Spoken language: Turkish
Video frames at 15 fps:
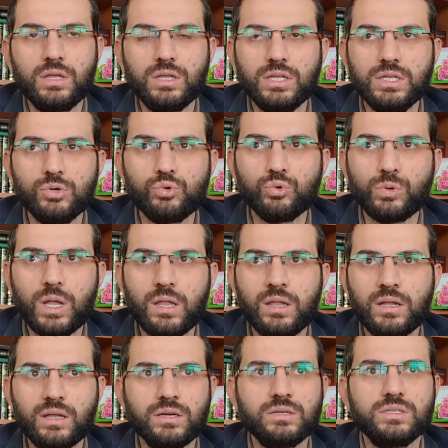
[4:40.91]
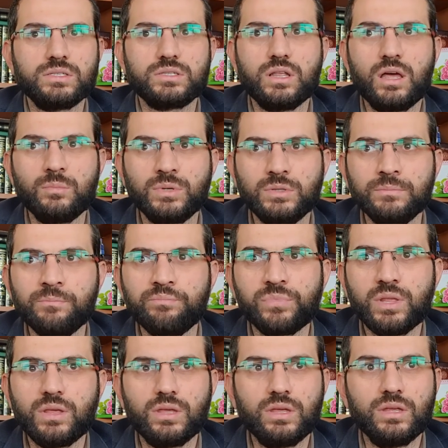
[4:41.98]
iyi kullanılarak İslam'ın
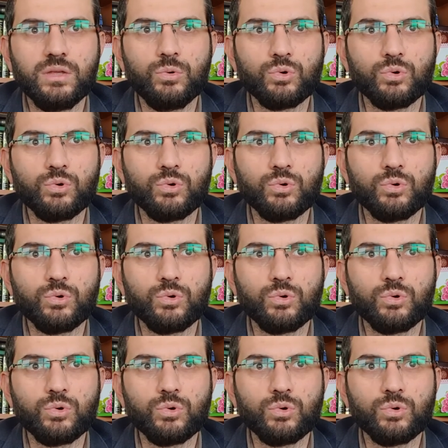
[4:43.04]
ee,